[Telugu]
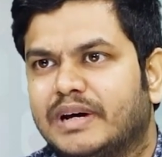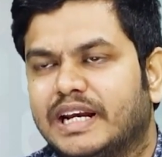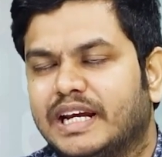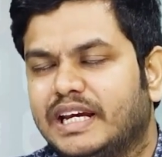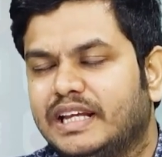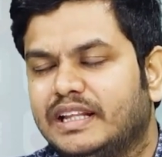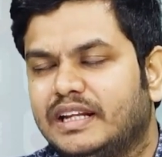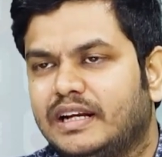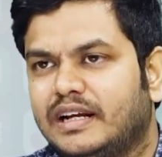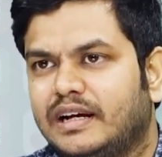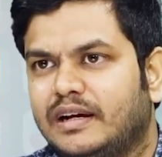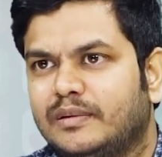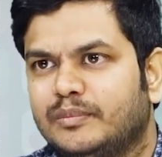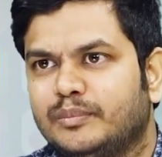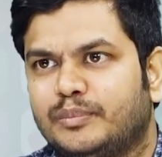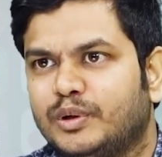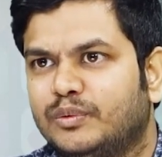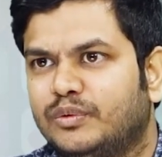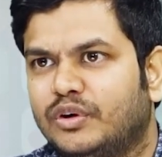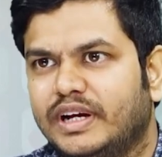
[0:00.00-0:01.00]
మనకి ఏదన్నా
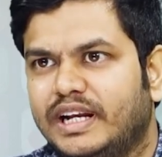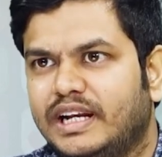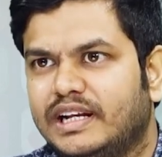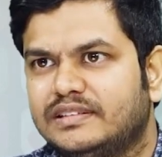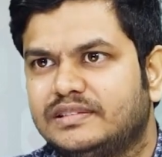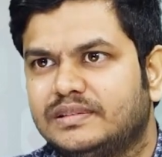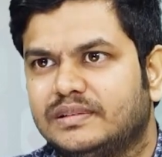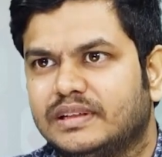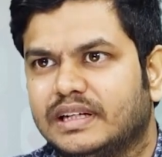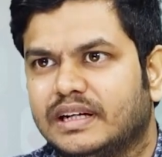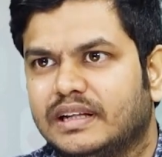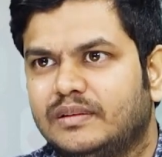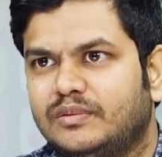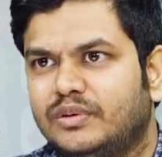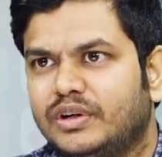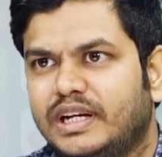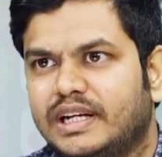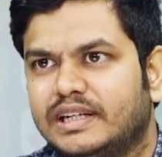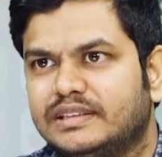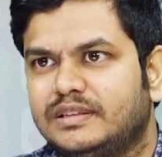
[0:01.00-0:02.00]
ఇప్పుడు ఓఎల్ఎక్స్ ఉంది కదా
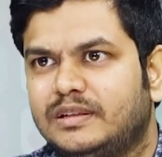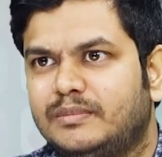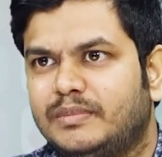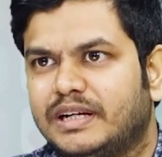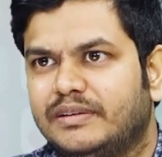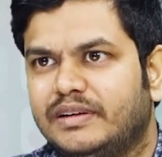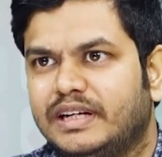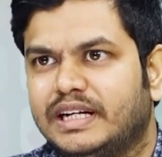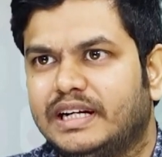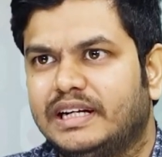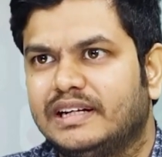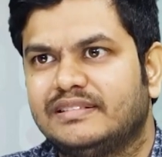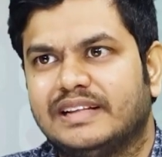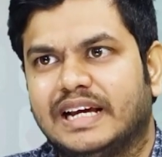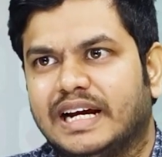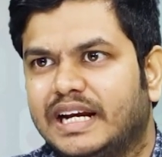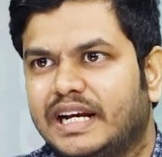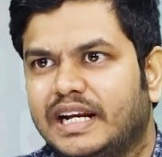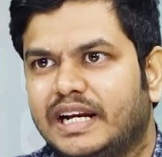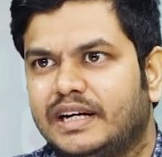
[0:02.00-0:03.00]
ఓఎల్ఎక్స్లో మనం ఏంటంటే
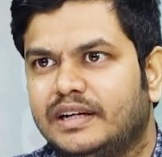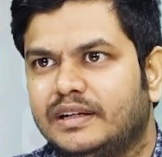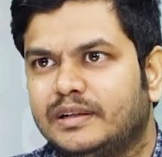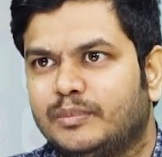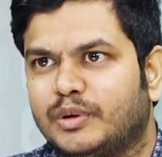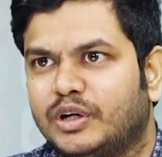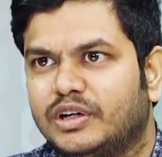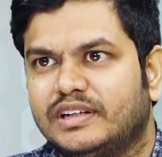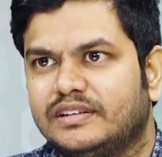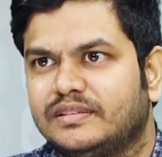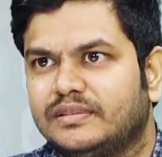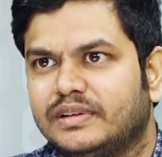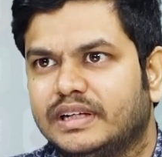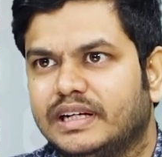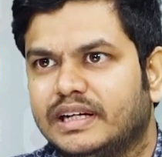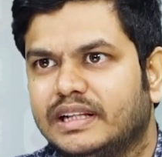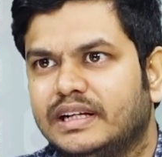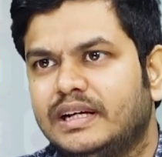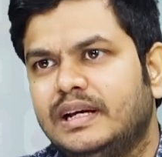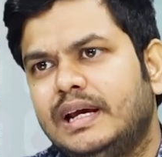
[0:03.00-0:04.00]
సెకండ్ హ్యాండ్ ప్రొడక్ట్స్
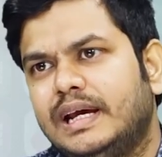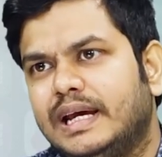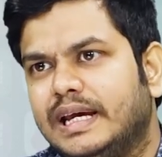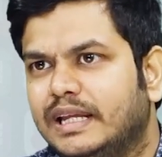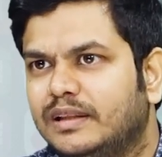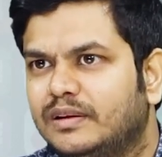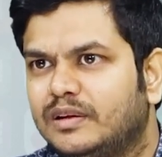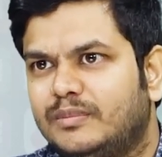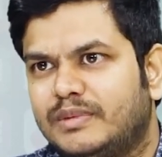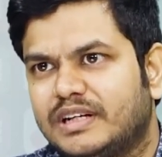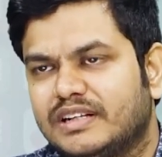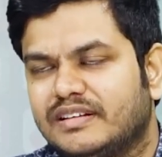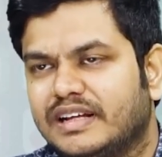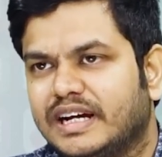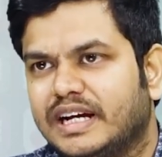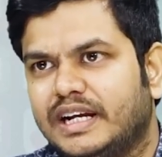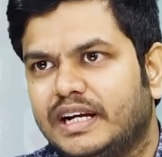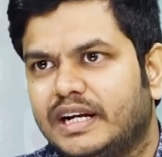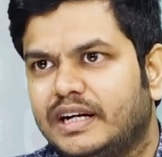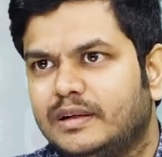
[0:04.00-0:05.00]
ఉంటాయి కదా ఇందులో మన
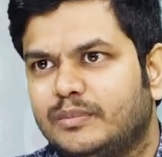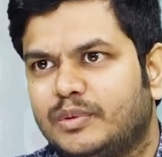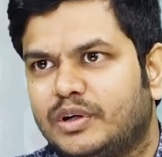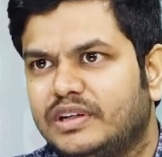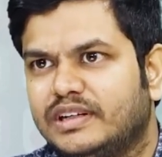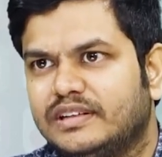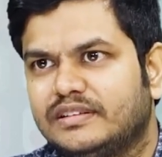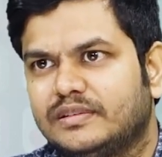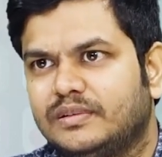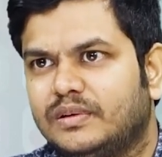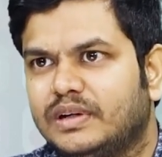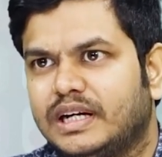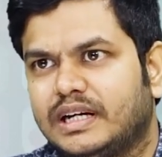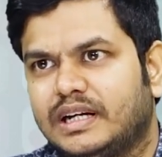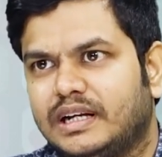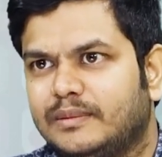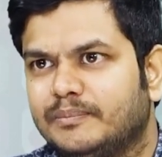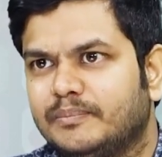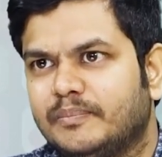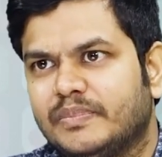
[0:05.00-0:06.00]
సెకండ్ హ్యాండ్ ప్రొడక్ట్స్ కూడా
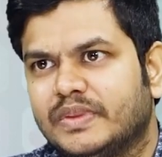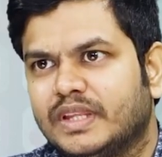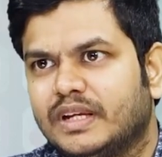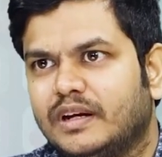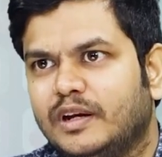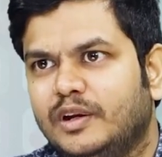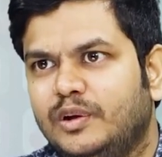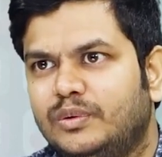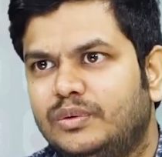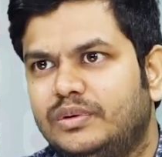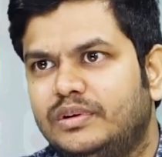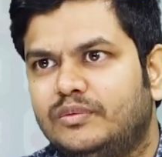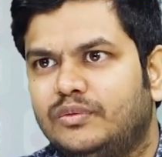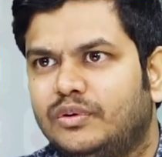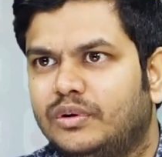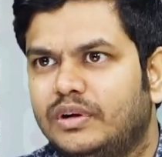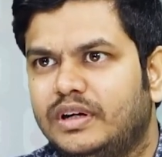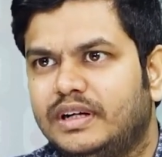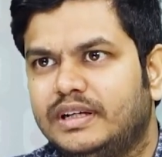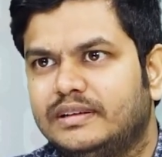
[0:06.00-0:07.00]
అట్లా న్యూ
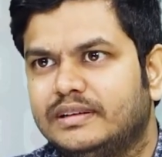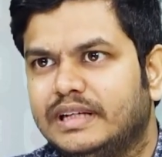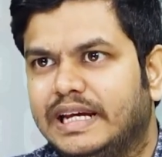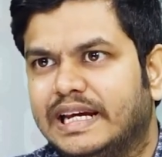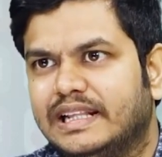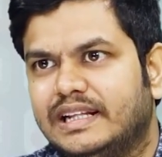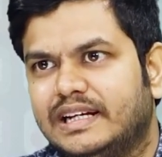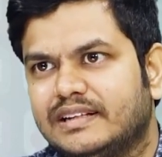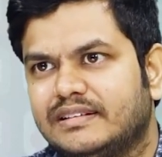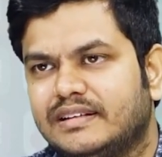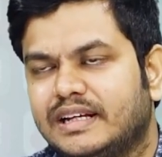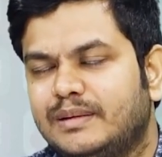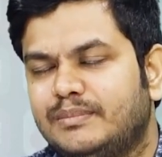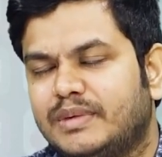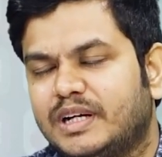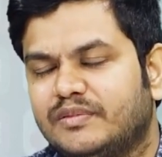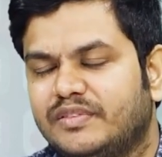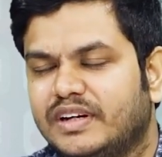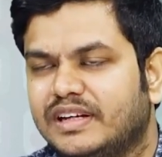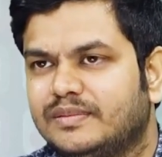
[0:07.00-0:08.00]
ఓల్డ్ ఏదైనా సరే
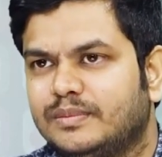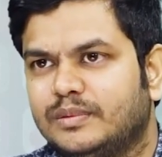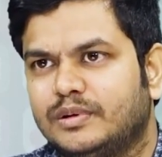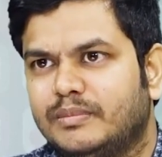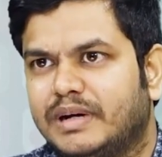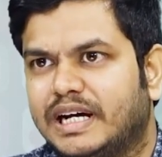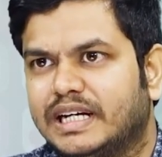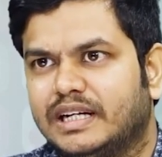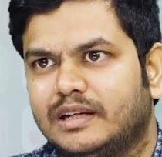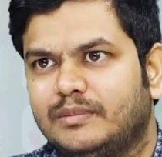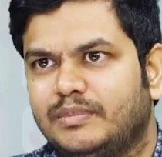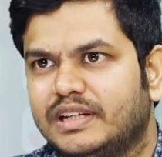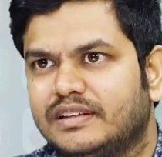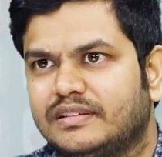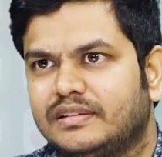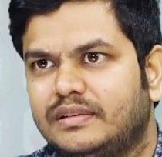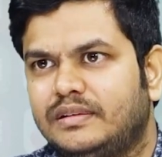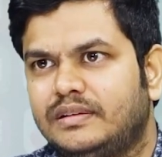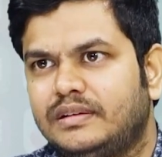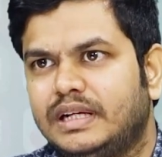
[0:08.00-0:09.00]
మన ఫేస్బుక్ మార్కెట్
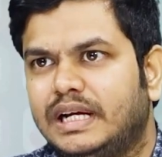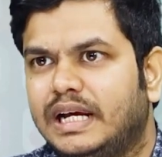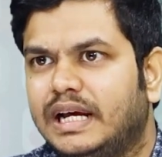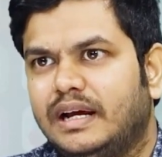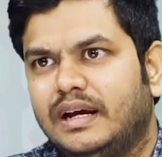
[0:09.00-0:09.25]
ప్లేస్లో